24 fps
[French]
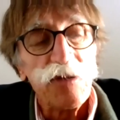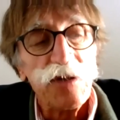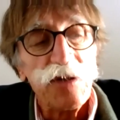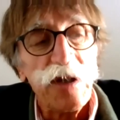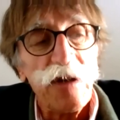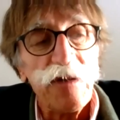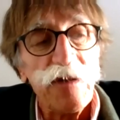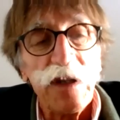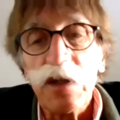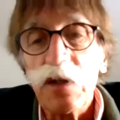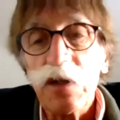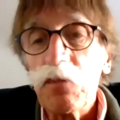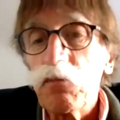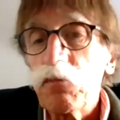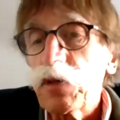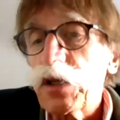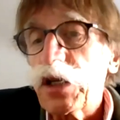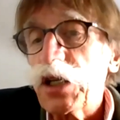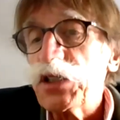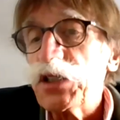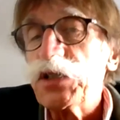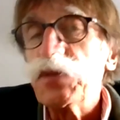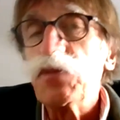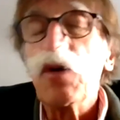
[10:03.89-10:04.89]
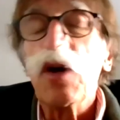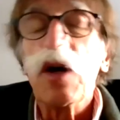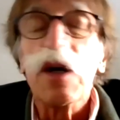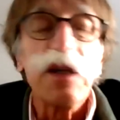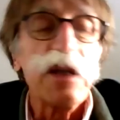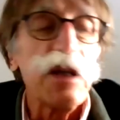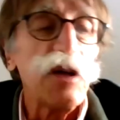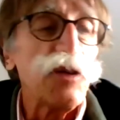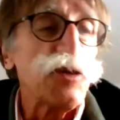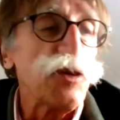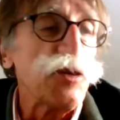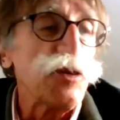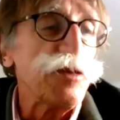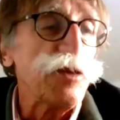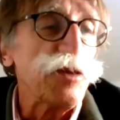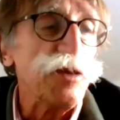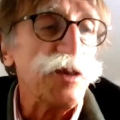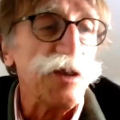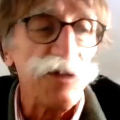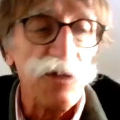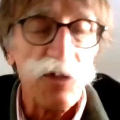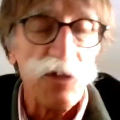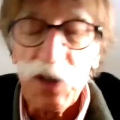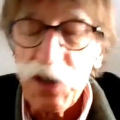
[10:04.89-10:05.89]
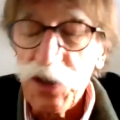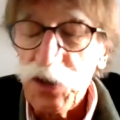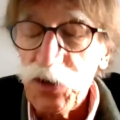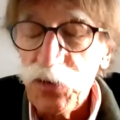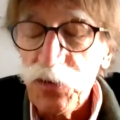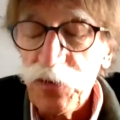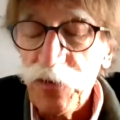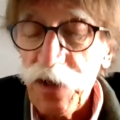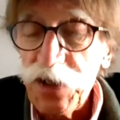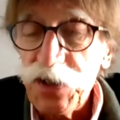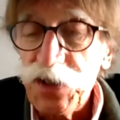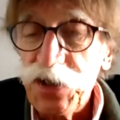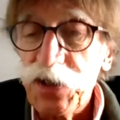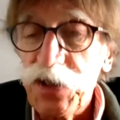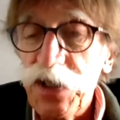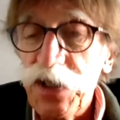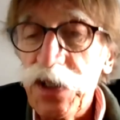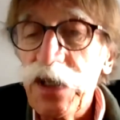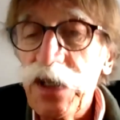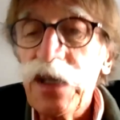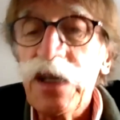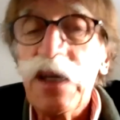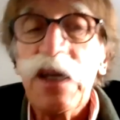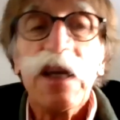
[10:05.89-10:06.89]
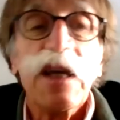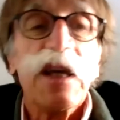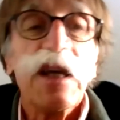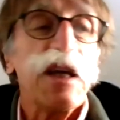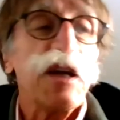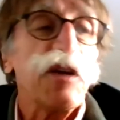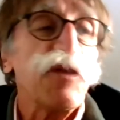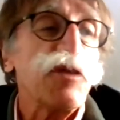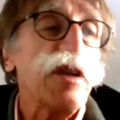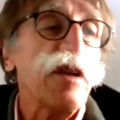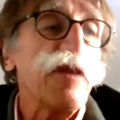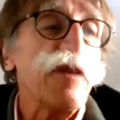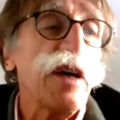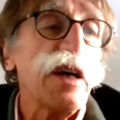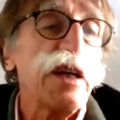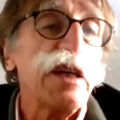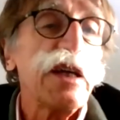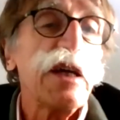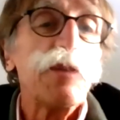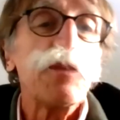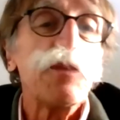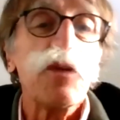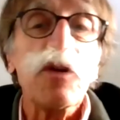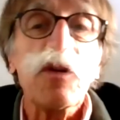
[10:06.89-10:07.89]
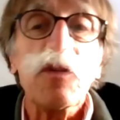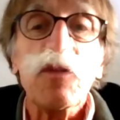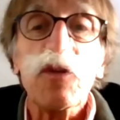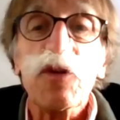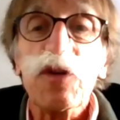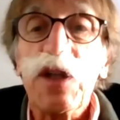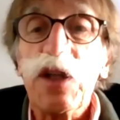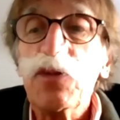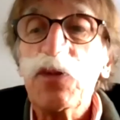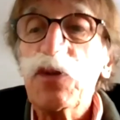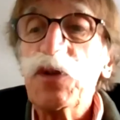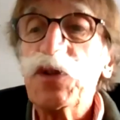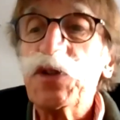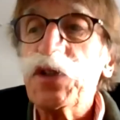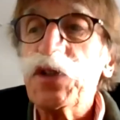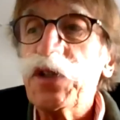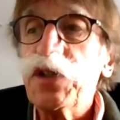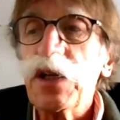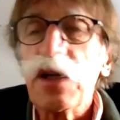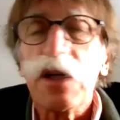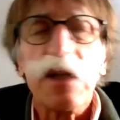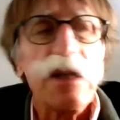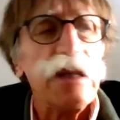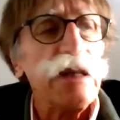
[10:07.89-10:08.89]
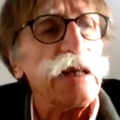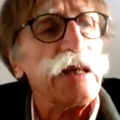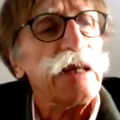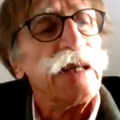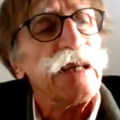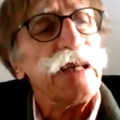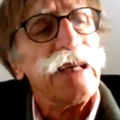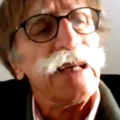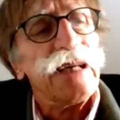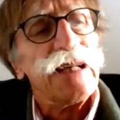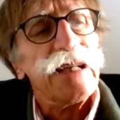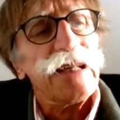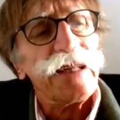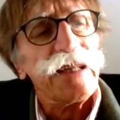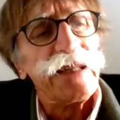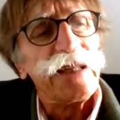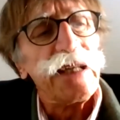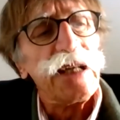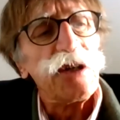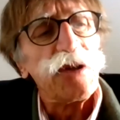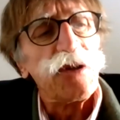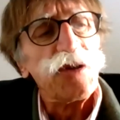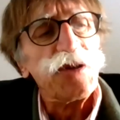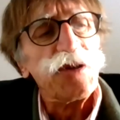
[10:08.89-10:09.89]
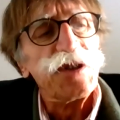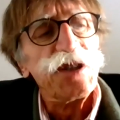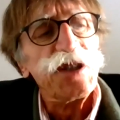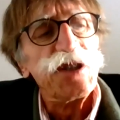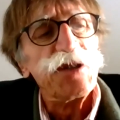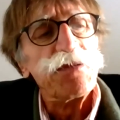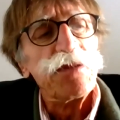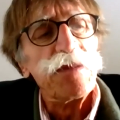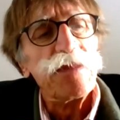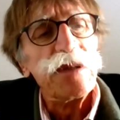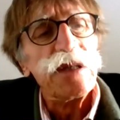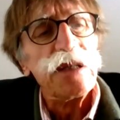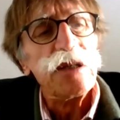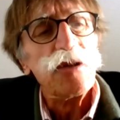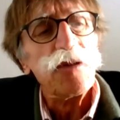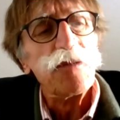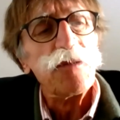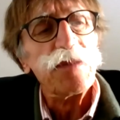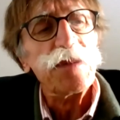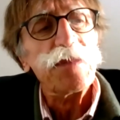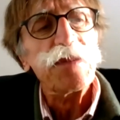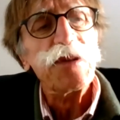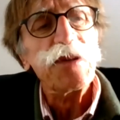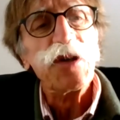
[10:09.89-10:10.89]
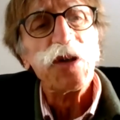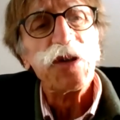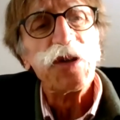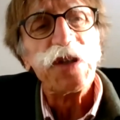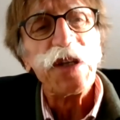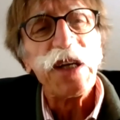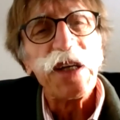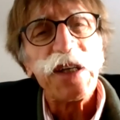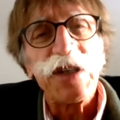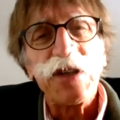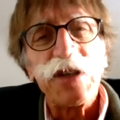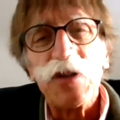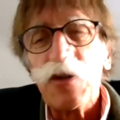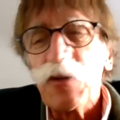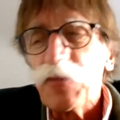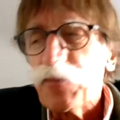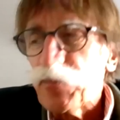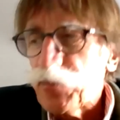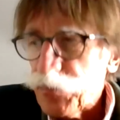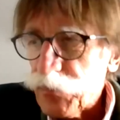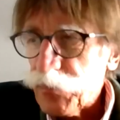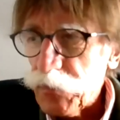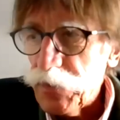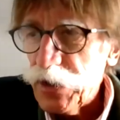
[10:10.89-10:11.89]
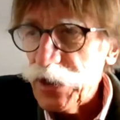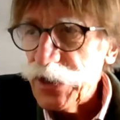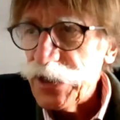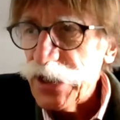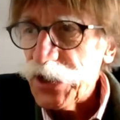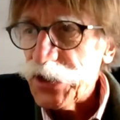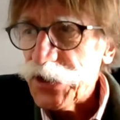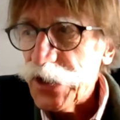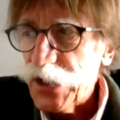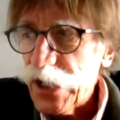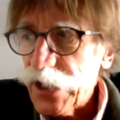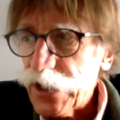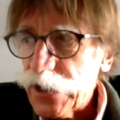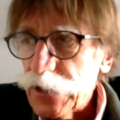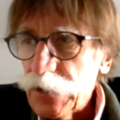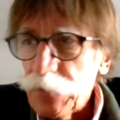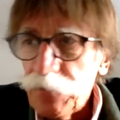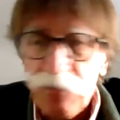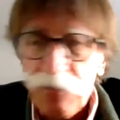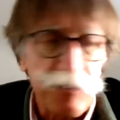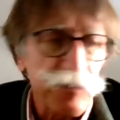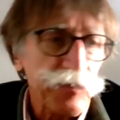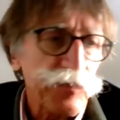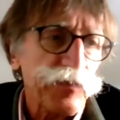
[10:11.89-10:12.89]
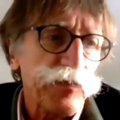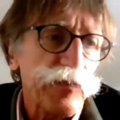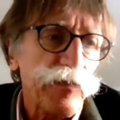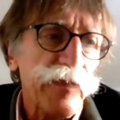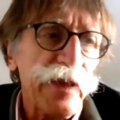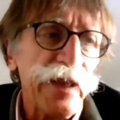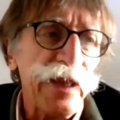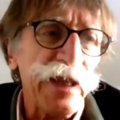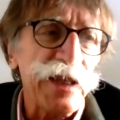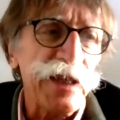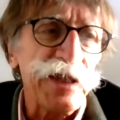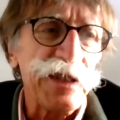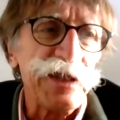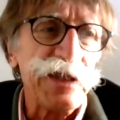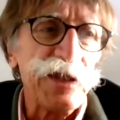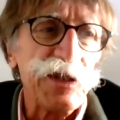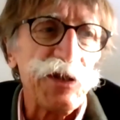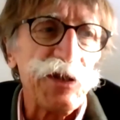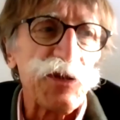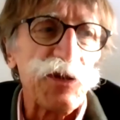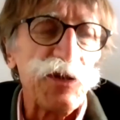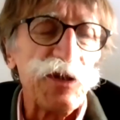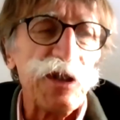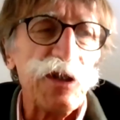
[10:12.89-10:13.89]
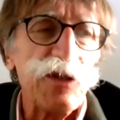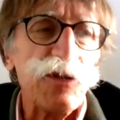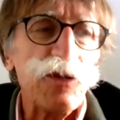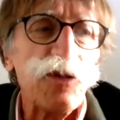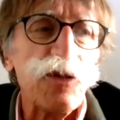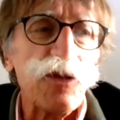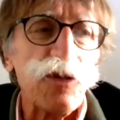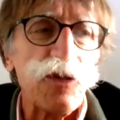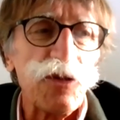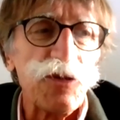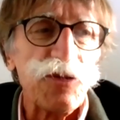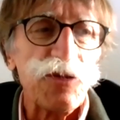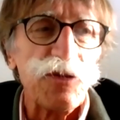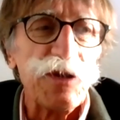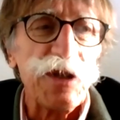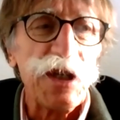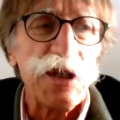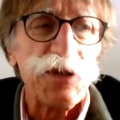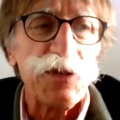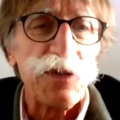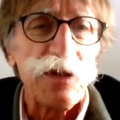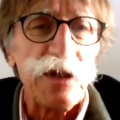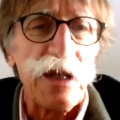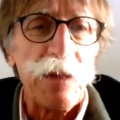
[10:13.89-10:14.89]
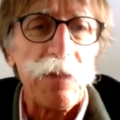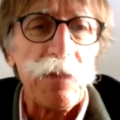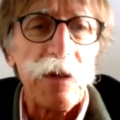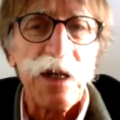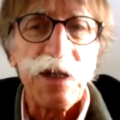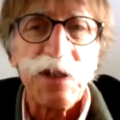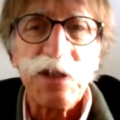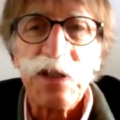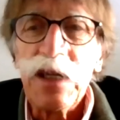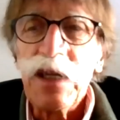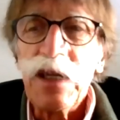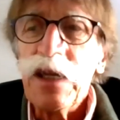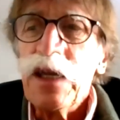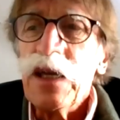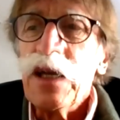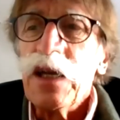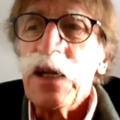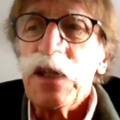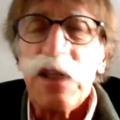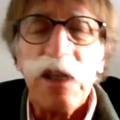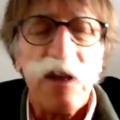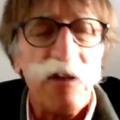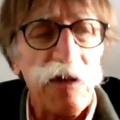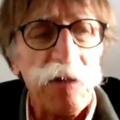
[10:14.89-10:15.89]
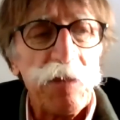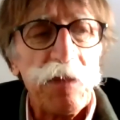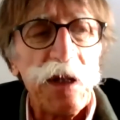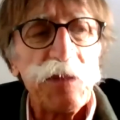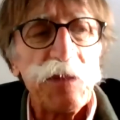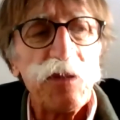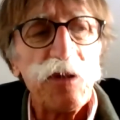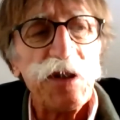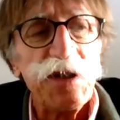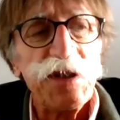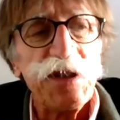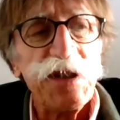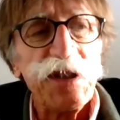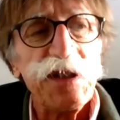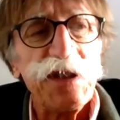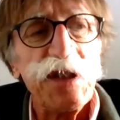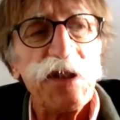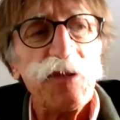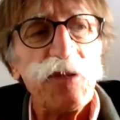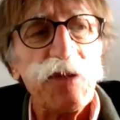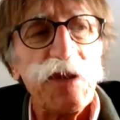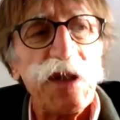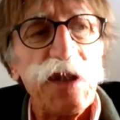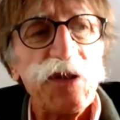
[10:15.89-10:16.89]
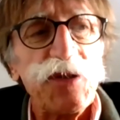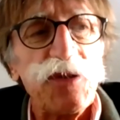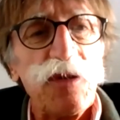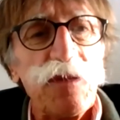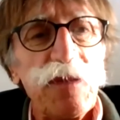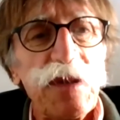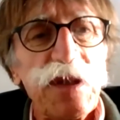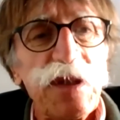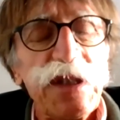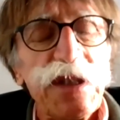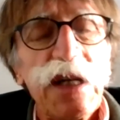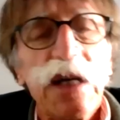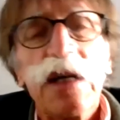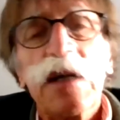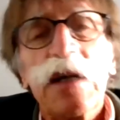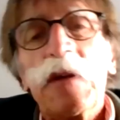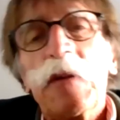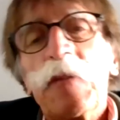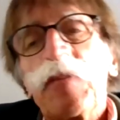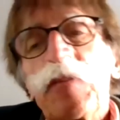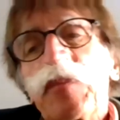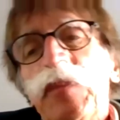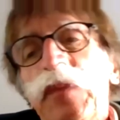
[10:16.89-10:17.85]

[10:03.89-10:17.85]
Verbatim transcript: Vous n'avez quasiment rien aujourd'hui au niveau des universités et vous n'avez rien pour le monde adulte, c'est-à-dire que les, quelques 18 000 bibliothèques, euh, médiathèques, qui sont des lieux de consultation de la presse, n'avaient pas de politique d'éducation aux médias.